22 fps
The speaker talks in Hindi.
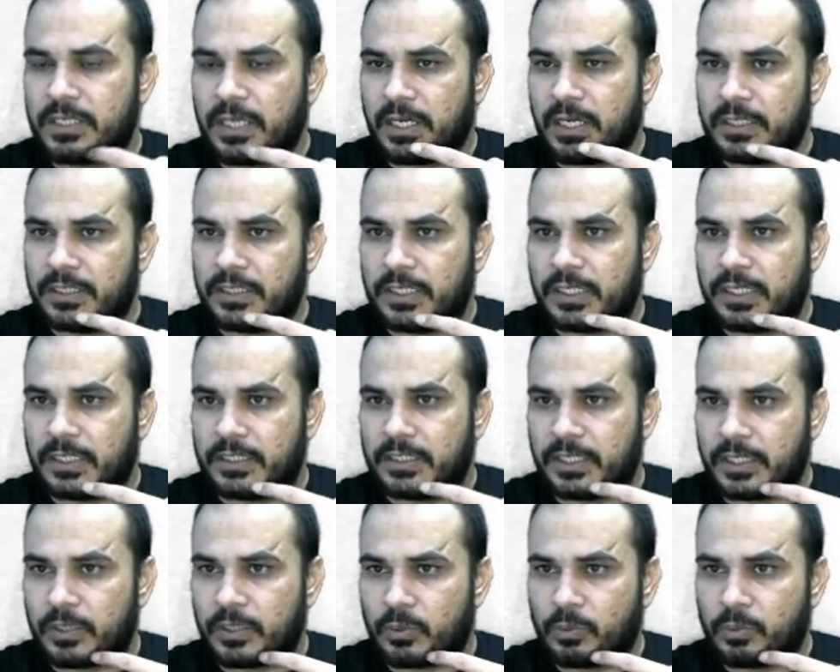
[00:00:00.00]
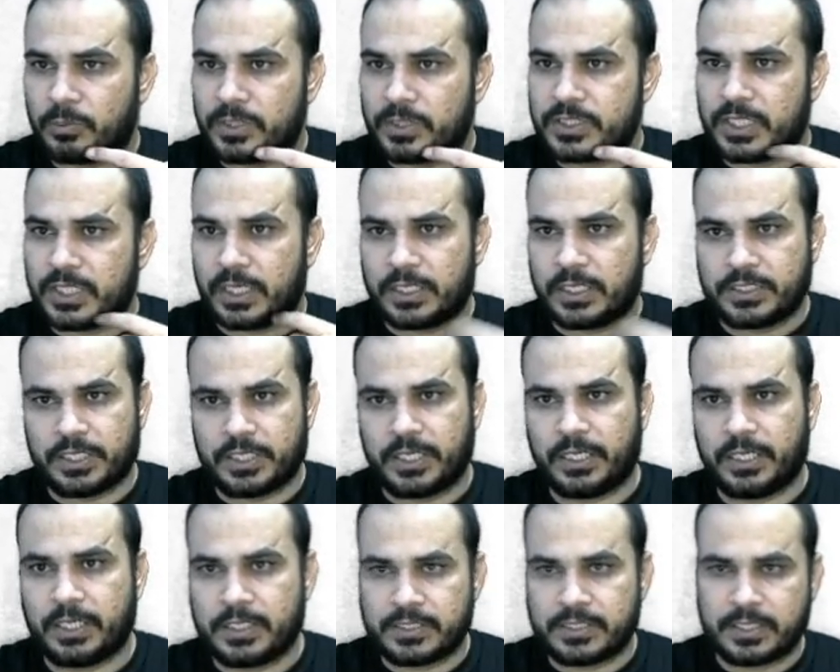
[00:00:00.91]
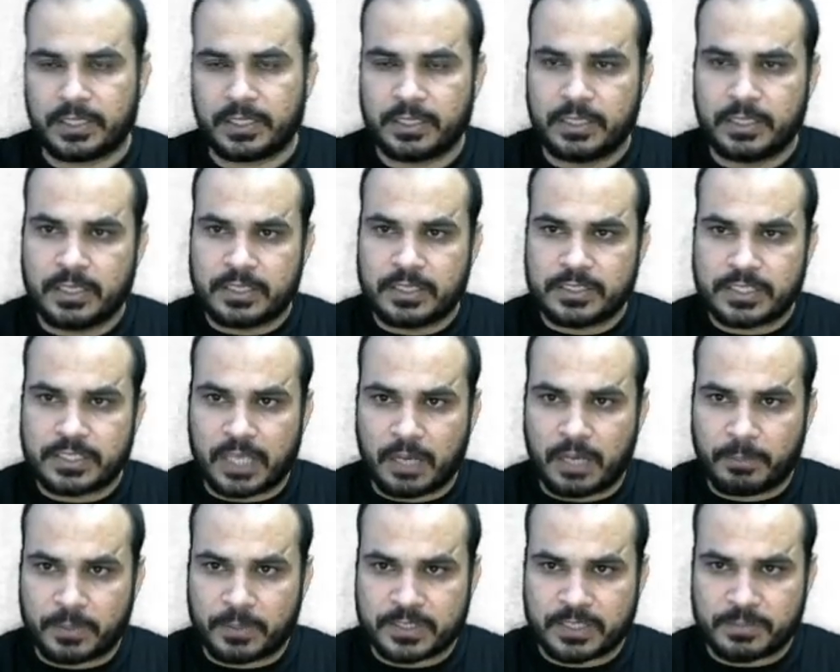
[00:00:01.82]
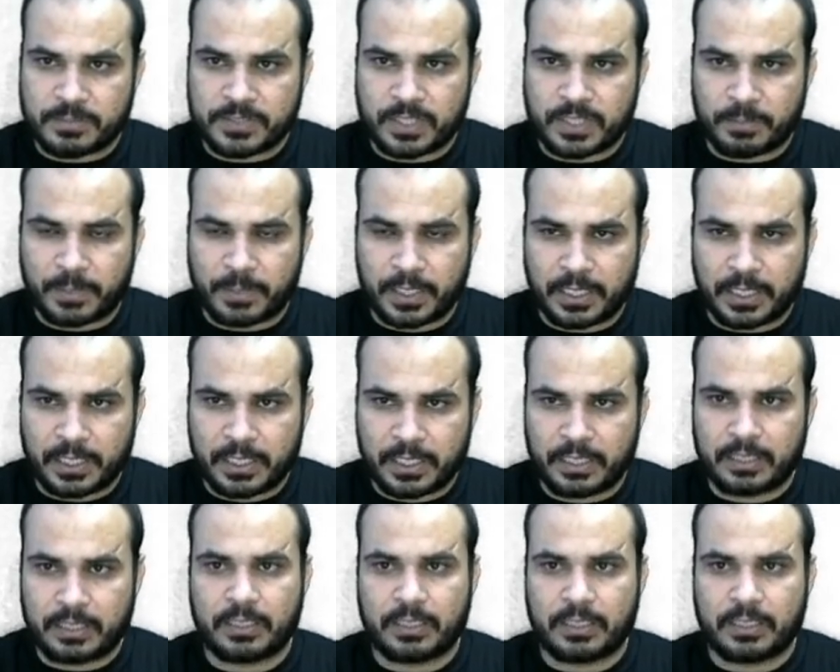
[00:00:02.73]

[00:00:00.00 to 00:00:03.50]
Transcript: या आदि के अंदर के रूप में जाना जाएगा इसे जहाँ पर सबसे पहले